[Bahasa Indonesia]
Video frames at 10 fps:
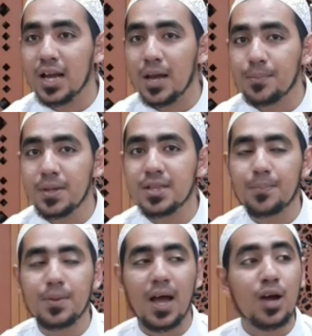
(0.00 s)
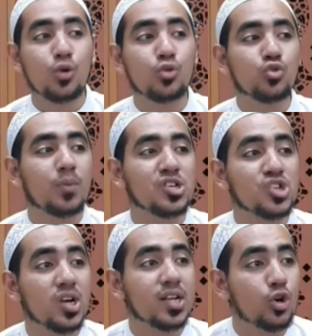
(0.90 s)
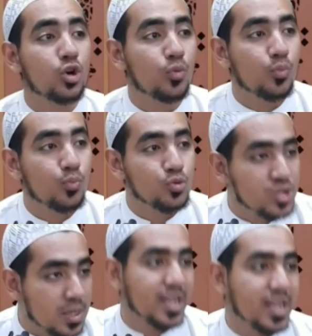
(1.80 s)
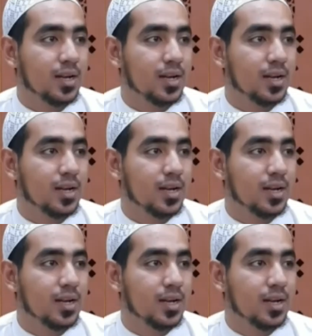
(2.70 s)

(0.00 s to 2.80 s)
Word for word: Nabi tapi hak untuk masalihul muslimin